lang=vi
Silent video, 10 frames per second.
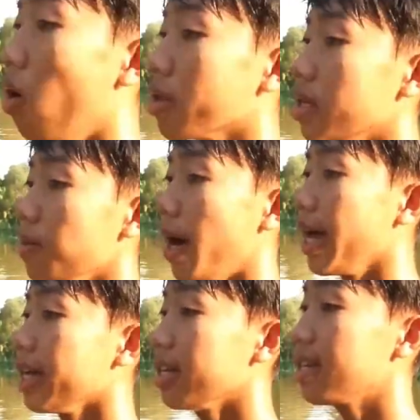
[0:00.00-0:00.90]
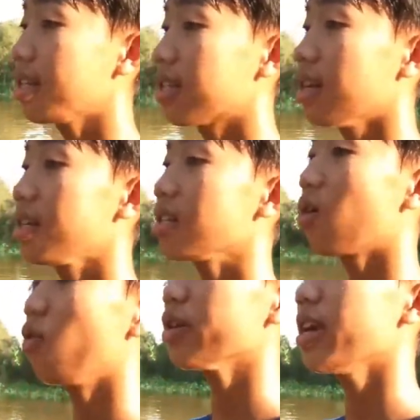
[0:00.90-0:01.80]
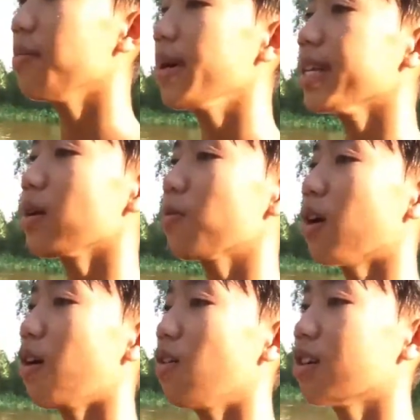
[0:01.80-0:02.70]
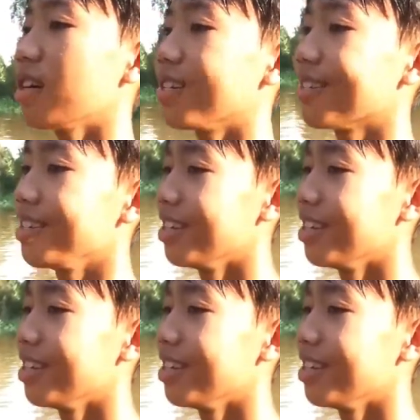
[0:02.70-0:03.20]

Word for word: Buồn chứ mày. Tự nhiên thua với mấy nhóc con này.